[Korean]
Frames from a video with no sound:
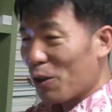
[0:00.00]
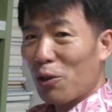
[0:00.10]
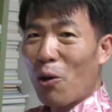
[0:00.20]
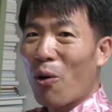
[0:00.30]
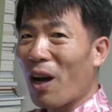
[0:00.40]

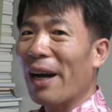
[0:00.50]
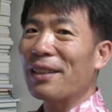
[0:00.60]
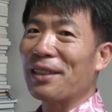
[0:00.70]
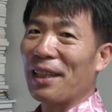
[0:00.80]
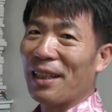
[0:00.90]
그리고 효과가
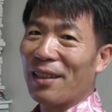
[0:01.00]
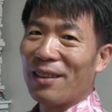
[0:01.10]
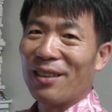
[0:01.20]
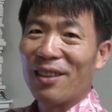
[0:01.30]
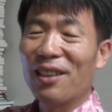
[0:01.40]
있어야 돼요.
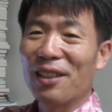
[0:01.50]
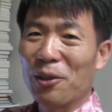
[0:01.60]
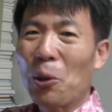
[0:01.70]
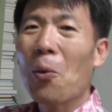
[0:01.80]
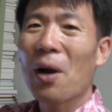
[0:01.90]

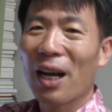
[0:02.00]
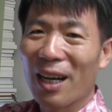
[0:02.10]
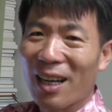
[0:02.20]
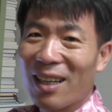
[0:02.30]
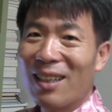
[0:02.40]
효과가